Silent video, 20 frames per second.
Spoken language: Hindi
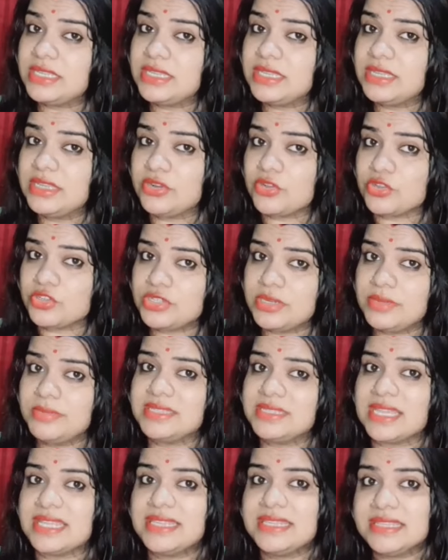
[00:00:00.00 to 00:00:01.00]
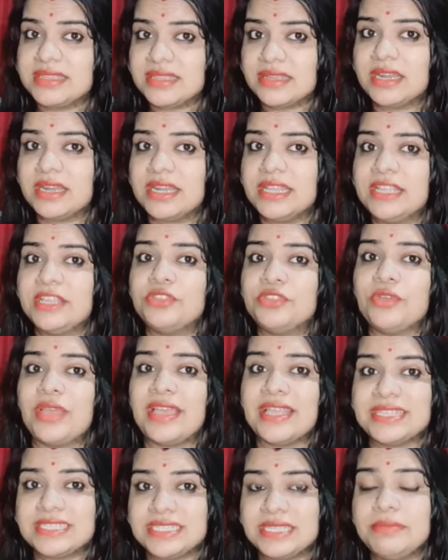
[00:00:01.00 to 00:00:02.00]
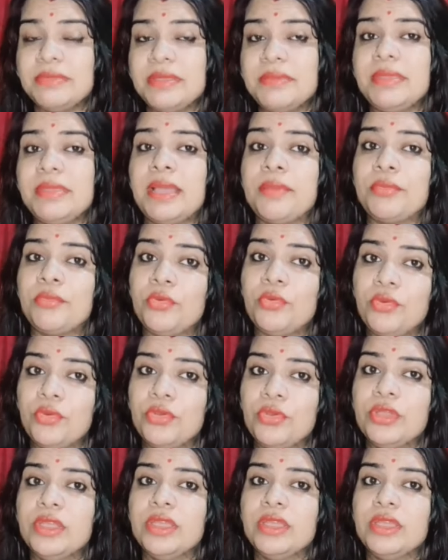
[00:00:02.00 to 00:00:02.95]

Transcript: की रोशनी में ज़्यादा देर तक खड़ेंगे तो ऐसे में भी आपको